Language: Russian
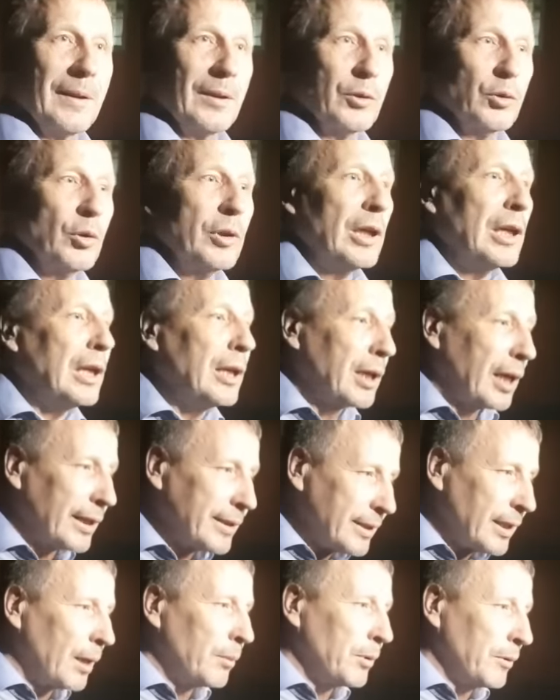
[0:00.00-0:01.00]
Ну или
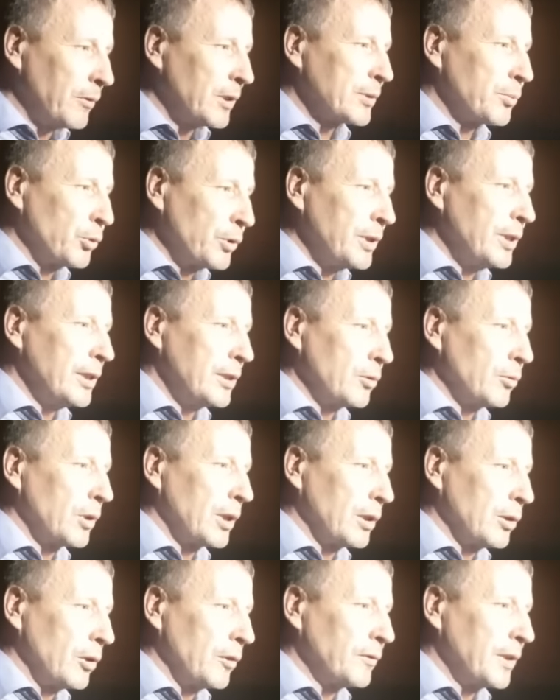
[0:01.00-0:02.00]
хотя бы возбудите
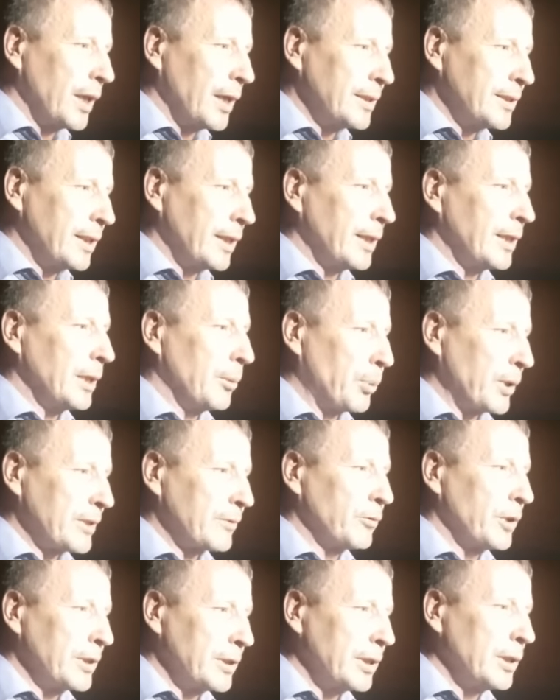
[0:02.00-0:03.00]
уголовное дело,
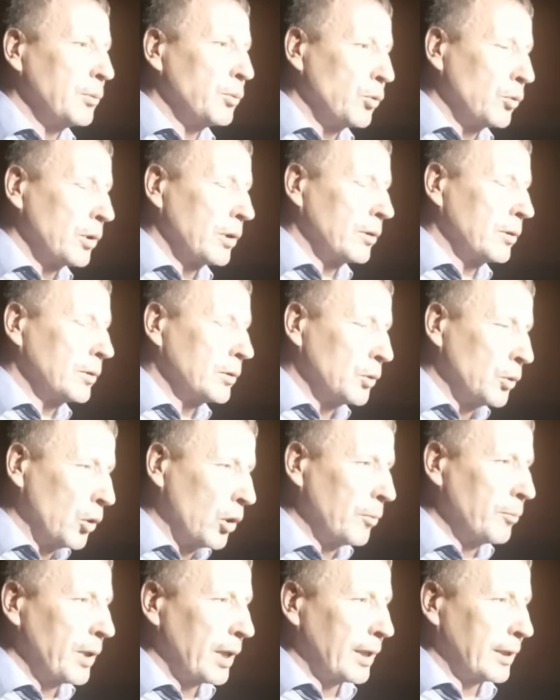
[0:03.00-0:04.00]
присвойте ему
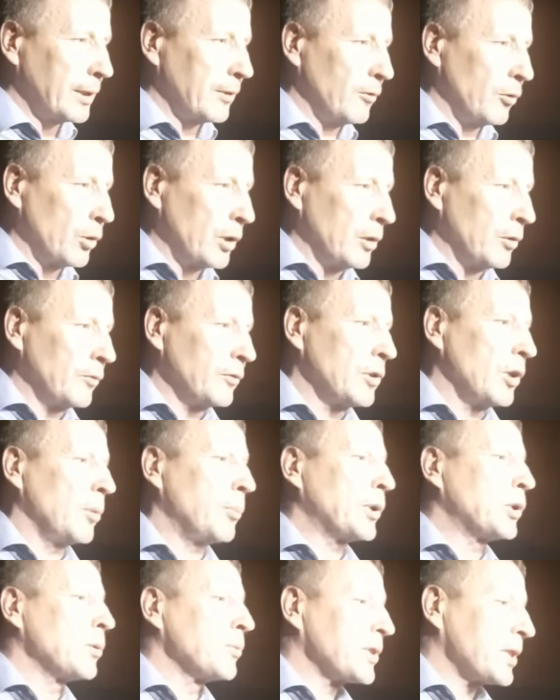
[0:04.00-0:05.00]
номер этого уголовного
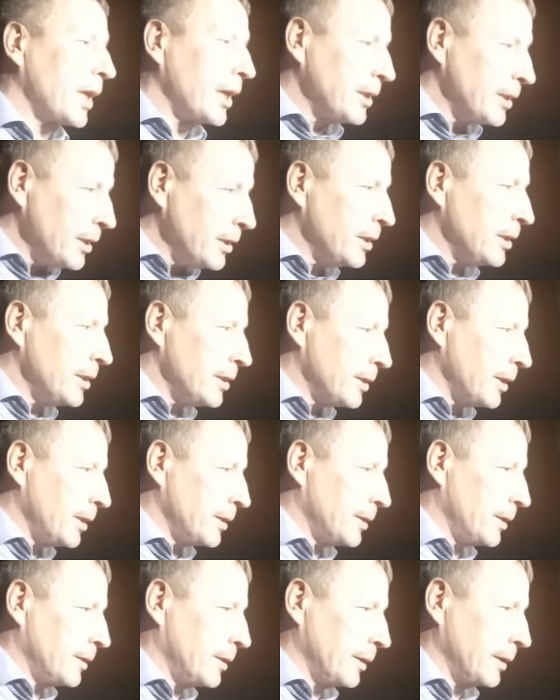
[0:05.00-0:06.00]
дела, потом соедините
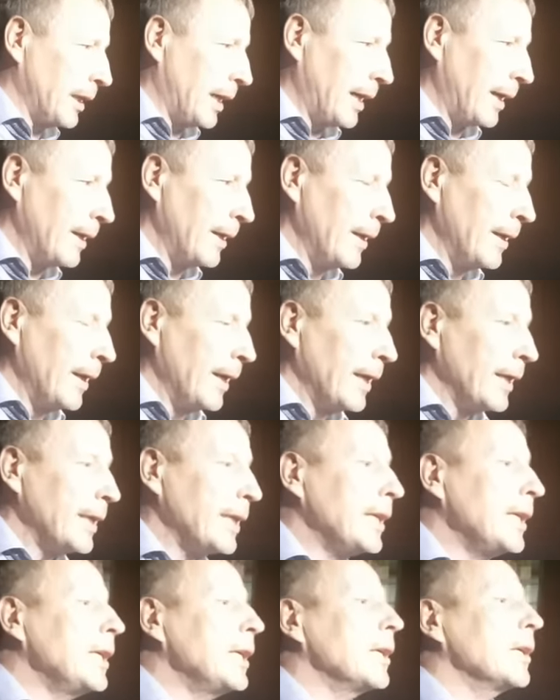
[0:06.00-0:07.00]
эти дела.
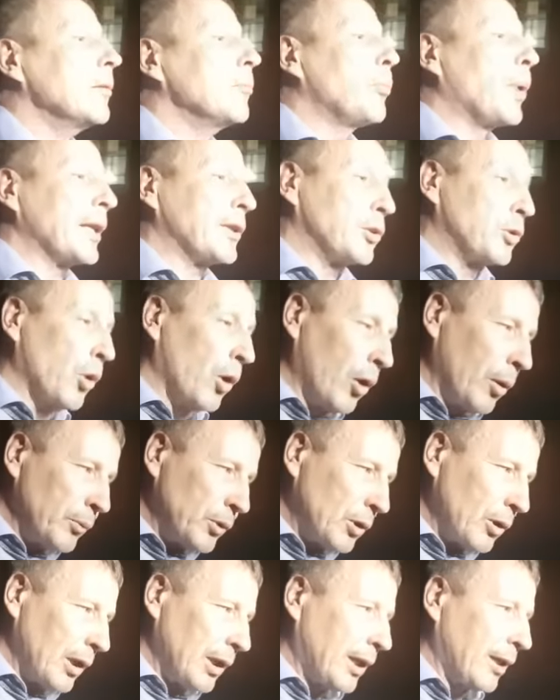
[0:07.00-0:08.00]
И
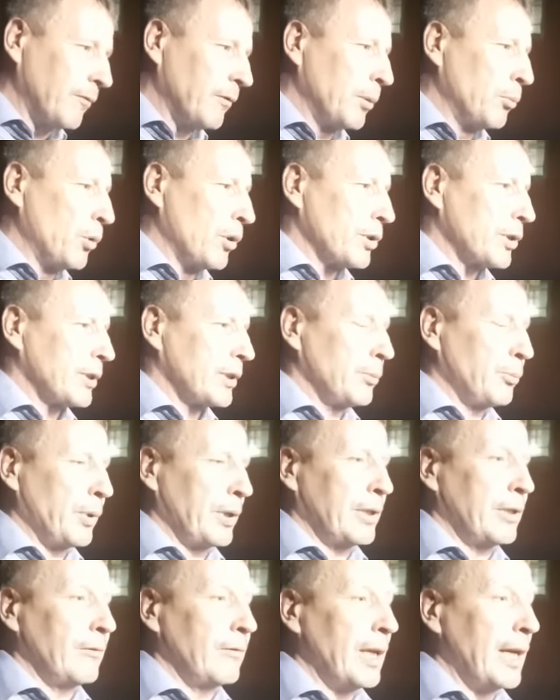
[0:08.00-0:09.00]
потом только вы можете
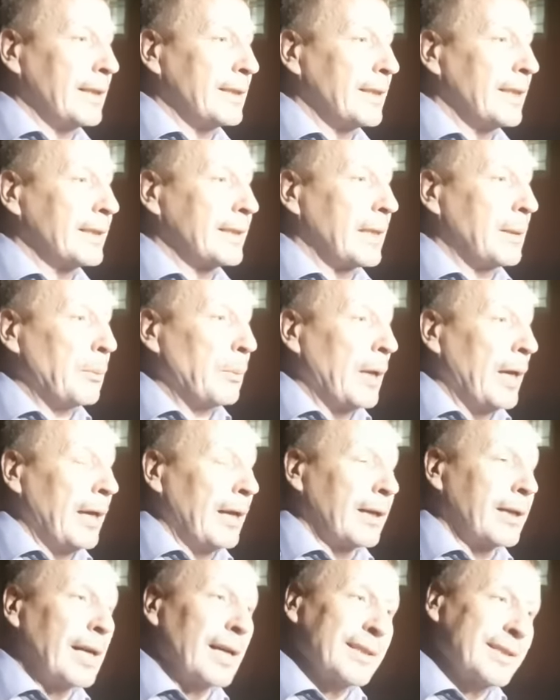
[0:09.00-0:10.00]
предъявлять. Это,
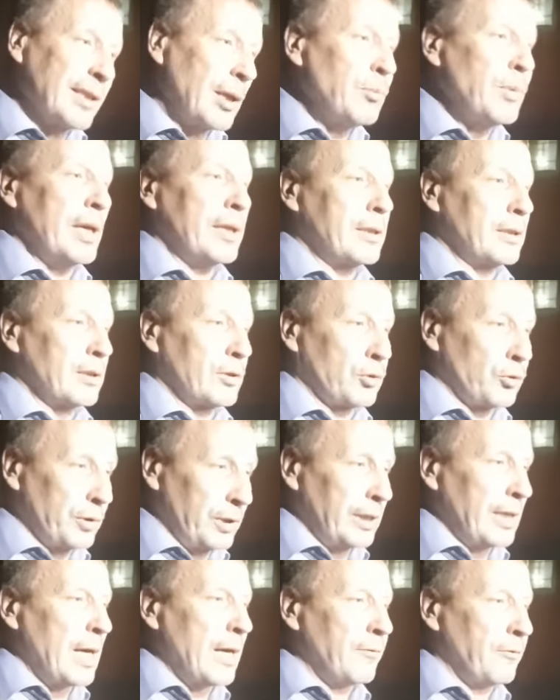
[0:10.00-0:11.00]
как заметил
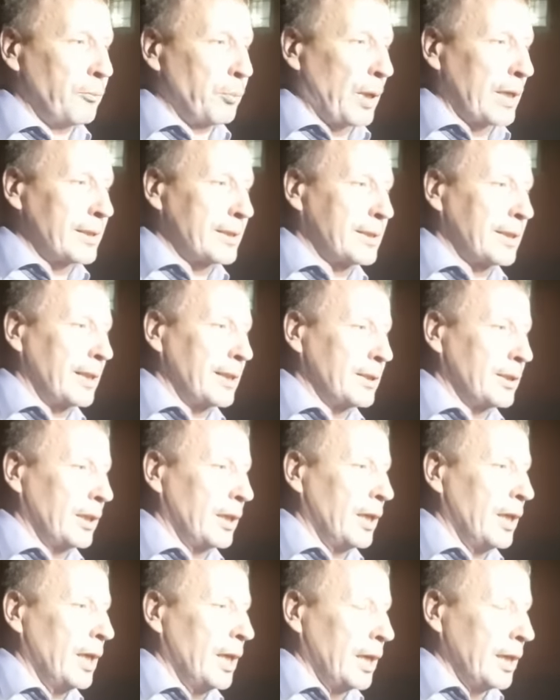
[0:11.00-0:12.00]
судья в
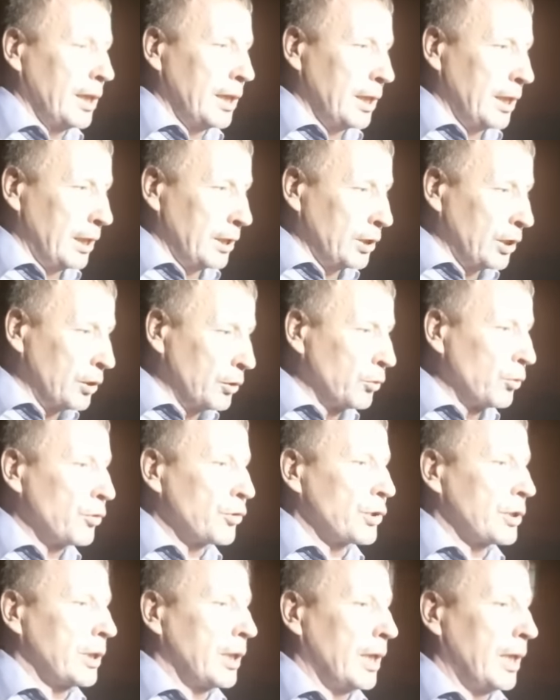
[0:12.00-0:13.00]
процессе, э, не
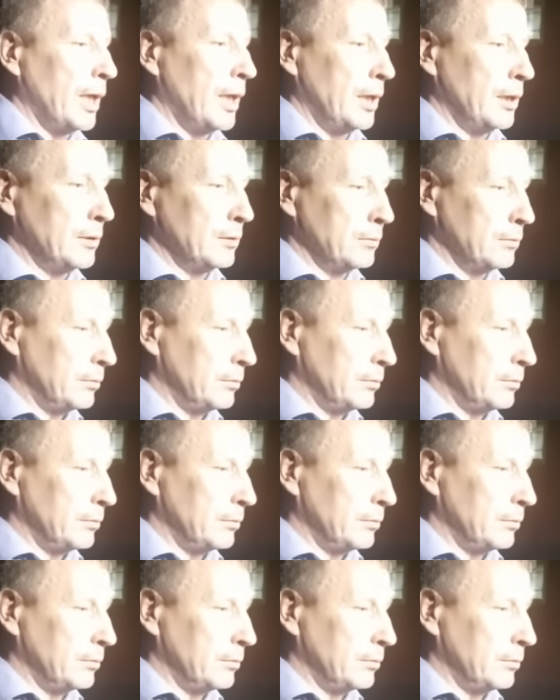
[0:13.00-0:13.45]
нужно